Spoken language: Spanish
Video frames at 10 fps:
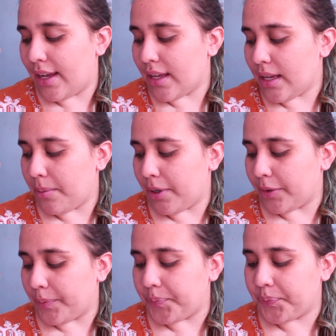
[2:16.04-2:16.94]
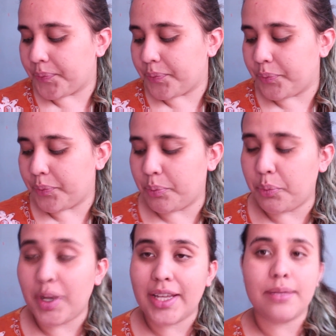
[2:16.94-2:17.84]
y bueno
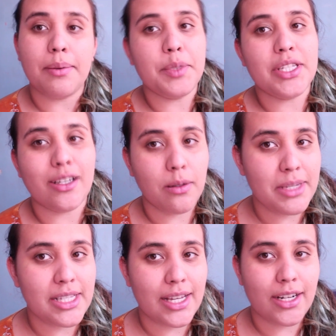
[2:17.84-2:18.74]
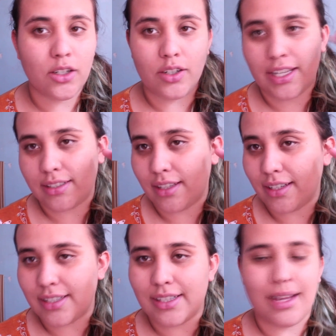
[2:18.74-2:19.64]
pues vamos a comenzar con
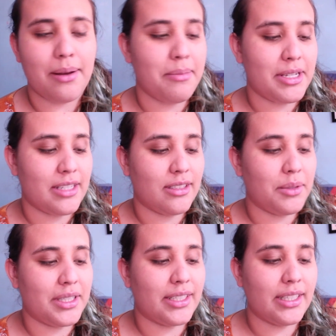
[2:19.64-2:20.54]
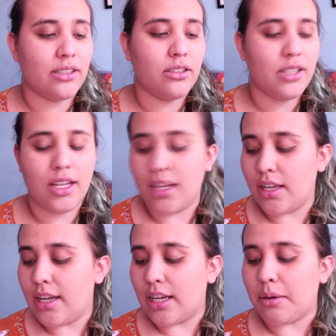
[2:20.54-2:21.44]
esta que es la más antiguita que tengo
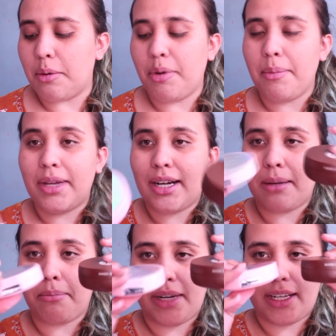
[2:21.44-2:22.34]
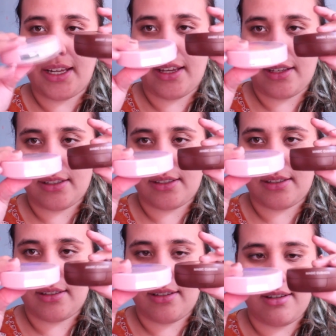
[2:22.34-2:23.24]
como pueden ver el empaque
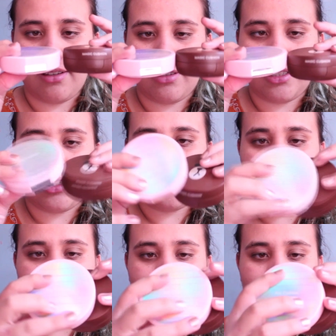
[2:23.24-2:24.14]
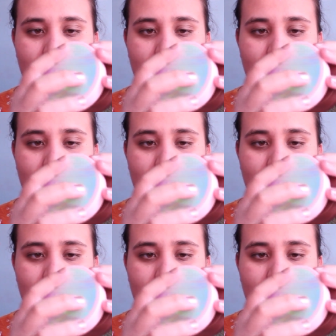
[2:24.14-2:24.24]
es distinto.